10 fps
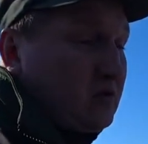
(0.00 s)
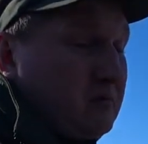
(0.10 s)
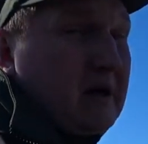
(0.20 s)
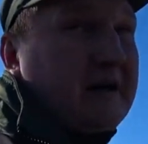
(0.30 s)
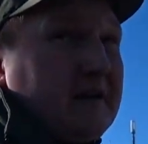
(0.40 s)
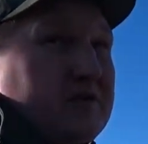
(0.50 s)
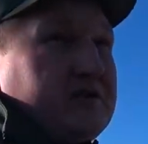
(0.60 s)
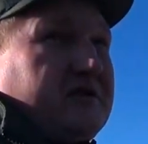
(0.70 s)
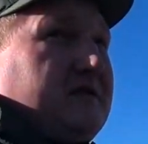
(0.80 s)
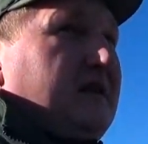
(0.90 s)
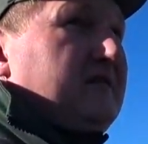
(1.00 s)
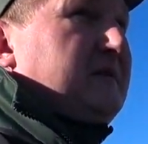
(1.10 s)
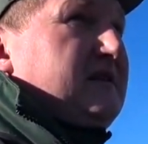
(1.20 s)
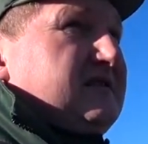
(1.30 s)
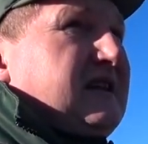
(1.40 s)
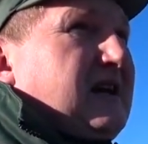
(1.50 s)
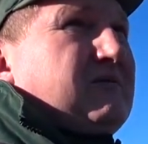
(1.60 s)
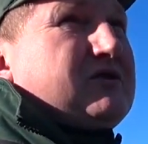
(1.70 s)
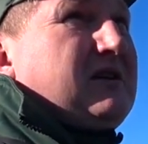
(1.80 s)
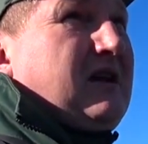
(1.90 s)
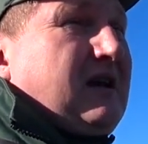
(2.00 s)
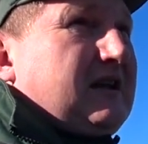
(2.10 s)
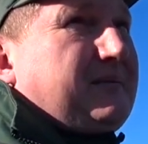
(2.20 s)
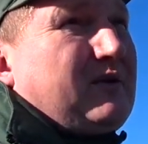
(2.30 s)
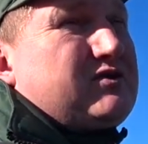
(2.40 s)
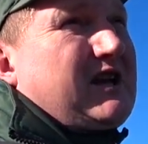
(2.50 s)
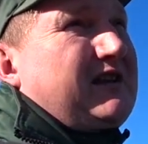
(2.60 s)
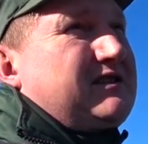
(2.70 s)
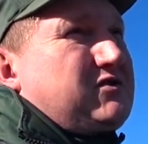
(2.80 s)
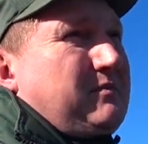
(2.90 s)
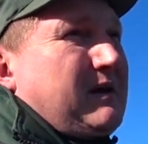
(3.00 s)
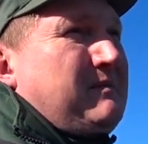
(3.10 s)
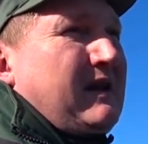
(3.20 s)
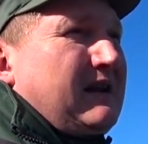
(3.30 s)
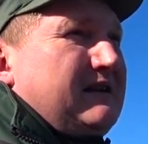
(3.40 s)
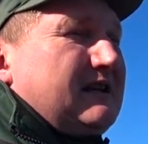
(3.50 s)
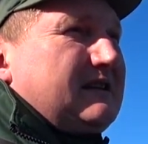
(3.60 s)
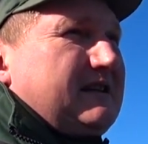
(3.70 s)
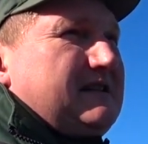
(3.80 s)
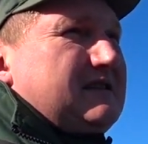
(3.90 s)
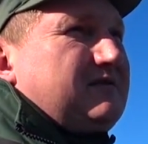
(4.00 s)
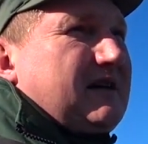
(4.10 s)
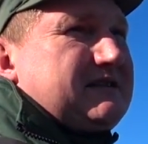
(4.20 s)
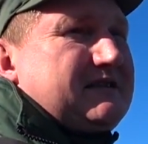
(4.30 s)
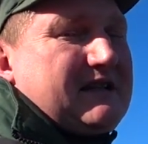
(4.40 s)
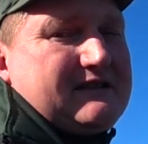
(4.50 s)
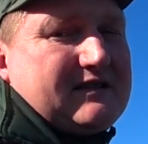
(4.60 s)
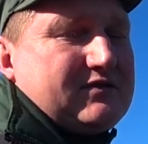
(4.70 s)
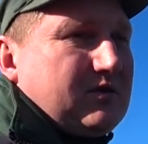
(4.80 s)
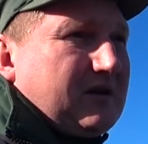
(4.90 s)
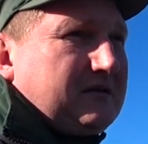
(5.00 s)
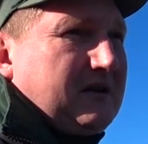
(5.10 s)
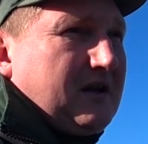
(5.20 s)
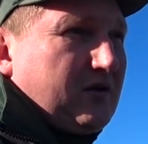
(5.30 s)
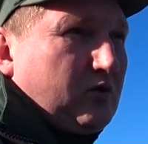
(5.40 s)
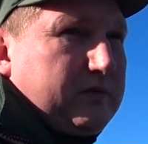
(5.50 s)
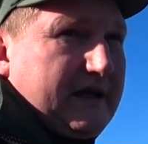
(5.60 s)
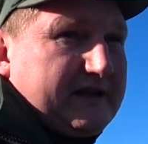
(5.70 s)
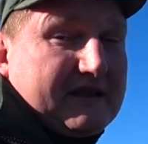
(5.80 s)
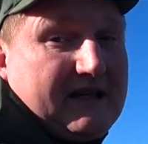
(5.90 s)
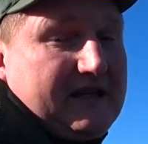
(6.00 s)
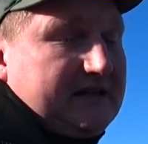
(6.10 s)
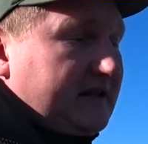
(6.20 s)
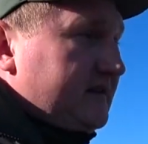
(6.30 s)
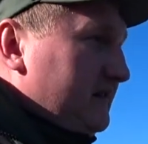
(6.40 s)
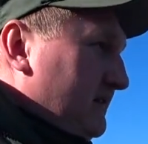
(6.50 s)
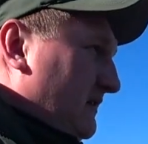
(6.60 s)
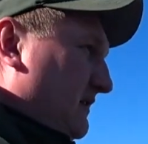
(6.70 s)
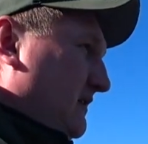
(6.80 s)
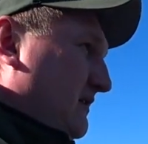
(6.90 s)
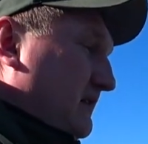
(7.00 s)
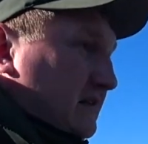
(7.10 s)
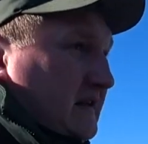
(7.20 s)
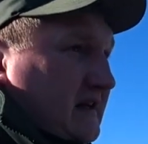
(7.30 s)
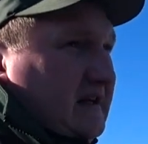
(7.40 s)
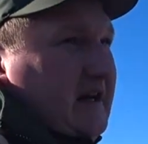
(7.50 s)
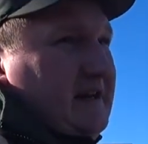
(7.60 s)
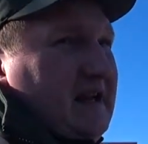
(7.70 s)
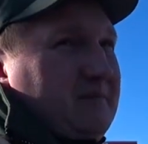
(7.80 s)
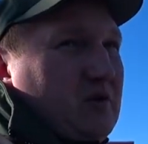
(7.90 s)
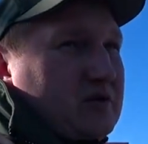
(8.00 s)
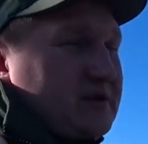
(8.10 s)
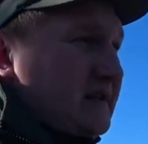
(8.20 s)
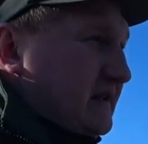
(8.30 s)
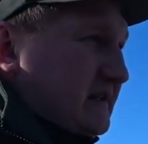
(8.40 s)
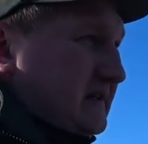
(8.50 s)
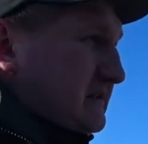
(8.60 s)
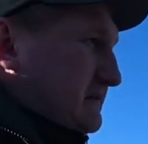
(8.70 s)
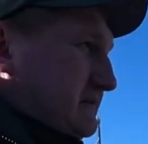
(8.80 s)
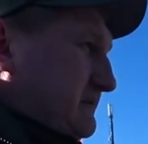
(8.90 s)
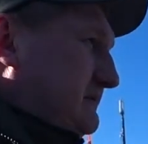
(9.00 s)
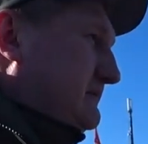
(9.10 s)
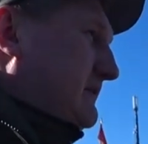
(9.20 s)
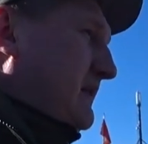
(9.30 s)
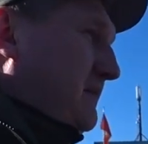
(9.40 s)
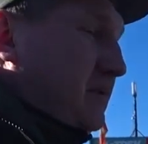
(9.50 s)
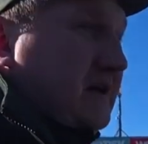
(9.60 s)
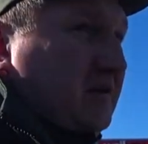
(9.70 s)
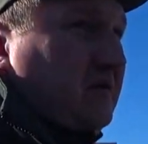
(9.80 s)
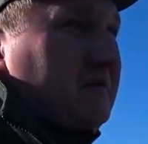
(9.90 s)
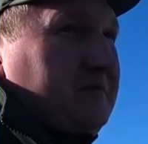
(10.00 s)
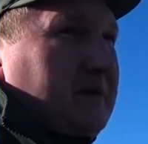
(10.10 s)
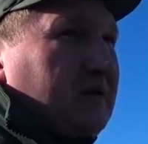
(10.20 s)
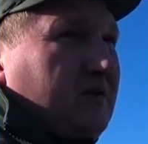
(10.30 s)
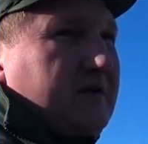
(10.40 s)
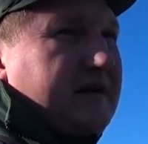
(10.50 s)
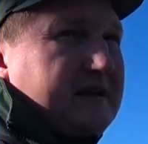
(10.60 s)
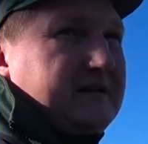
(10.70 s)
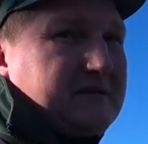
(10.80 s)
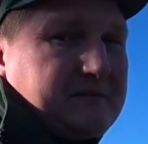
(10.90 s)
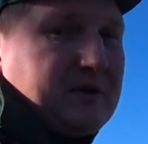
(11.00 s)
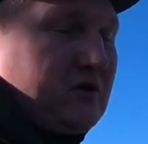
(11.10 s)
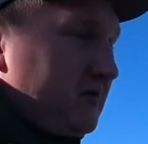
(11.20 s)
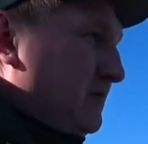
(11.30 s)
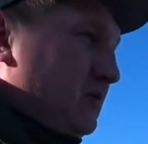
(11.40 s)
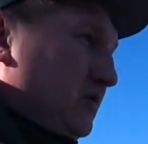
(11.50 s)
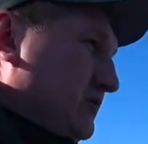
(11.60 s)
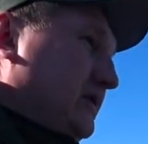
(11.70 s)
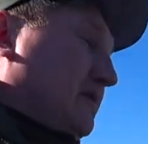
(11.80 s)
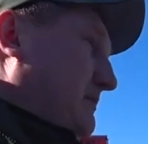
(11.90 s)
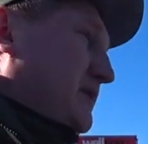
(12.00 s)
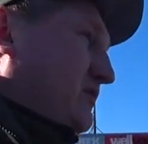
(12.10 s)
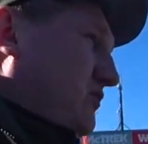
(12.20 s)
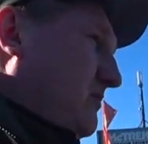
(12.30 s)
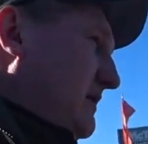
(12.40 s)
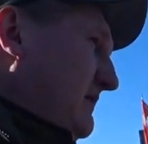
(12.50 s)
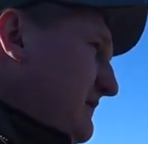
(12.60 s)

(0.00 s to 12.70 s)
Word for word: труба, короче мы не знаем уже. Это получается еще примерно где-то 320-340 рублей за литр. Это охренеть можно, это по новому, по новой этой, по новому курсу это вообще труба.